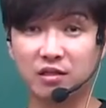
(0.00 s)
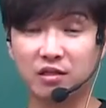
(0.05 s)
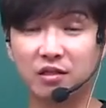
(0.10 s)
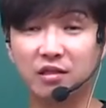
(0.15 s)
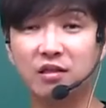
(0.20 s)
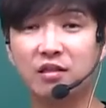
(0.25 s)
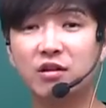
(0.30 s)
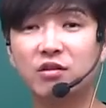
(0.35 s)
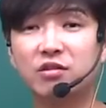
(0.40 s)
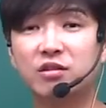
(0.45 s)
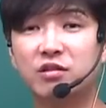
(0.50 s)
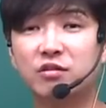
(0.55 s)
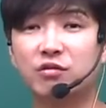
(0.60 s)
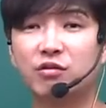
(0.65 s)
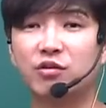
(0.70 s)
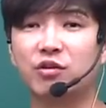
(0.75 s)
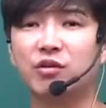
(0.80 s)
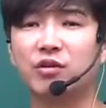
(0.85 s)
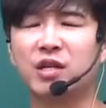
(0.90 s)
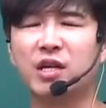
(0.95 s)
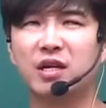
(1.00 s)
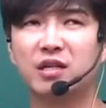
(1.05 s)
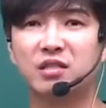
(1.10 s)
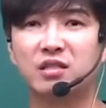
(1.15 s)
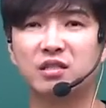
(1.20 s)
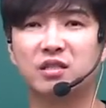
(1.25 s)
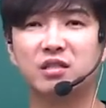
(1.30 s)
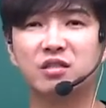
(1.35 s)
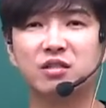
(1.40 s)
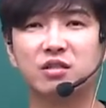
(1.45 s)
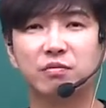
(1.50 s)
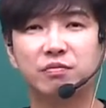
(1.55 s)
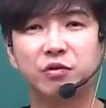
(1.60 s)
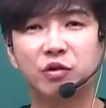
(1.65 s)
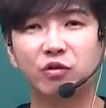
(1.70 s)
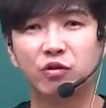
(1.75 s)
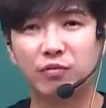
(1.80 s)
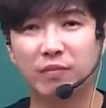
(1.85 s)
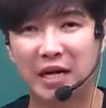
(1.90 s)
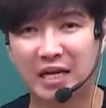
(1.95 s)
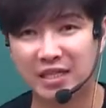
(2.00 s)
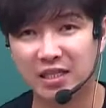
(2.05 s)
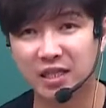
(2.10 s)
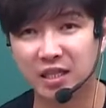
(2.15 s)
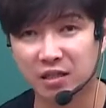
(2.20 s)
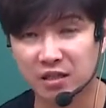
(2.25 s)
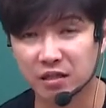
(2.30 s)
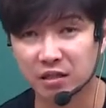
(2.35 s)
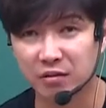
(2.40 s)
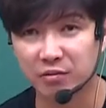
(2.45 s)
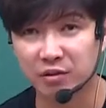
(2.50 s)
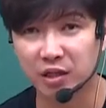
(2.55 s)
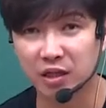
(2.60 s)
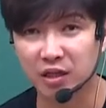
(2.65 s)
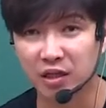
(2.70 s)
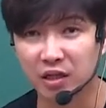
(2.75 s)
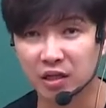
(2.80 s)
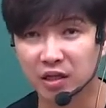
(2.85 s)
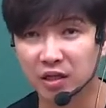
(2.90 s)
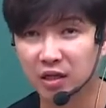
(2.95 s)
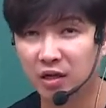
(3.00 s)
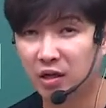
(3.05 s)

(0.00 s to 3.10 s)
이런 식으로 연계가 직접적으로 많이 됐기 때문에